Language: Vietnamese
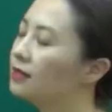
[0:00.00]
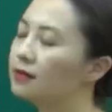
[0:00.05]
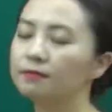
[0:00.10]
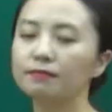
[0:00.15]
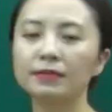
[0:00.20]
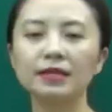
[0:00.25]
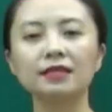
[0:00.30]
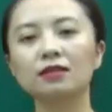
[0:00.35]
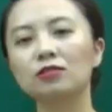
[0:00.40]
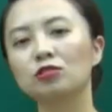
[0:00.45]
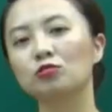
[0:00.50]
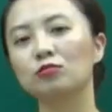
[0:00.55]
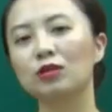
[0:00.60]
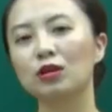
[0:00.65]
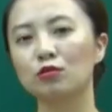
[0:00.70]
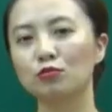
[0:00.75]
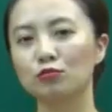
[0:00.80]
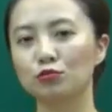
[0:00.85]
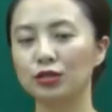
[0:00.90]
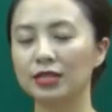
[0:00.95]
Bây giờ chúng
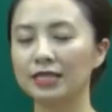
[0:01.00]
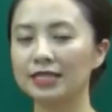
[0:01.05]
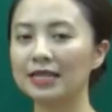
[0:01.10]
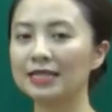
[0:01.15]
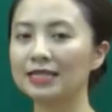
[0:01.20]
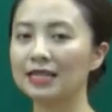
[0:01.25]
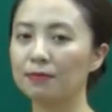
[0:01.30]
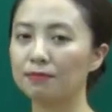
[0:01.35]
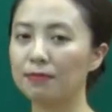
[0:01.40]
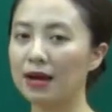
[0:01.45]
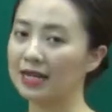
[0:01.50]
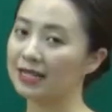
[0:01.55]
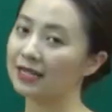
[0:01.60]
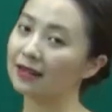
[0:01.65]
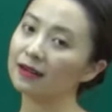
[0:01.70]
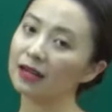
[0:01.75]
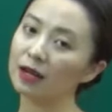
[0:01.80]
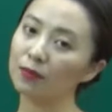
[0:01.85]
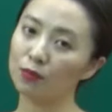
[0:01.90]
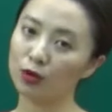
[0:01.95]
ta cùng chuyển sang dạng bài
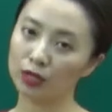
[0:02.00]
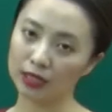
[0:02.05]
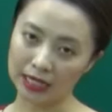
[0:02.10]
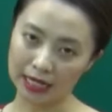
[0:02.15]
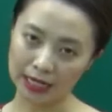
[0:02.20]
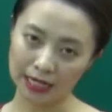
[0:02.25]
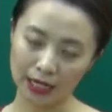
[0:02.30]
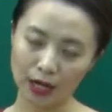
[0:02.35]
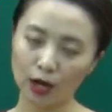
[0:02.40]
trắc nghiệm hoàn thành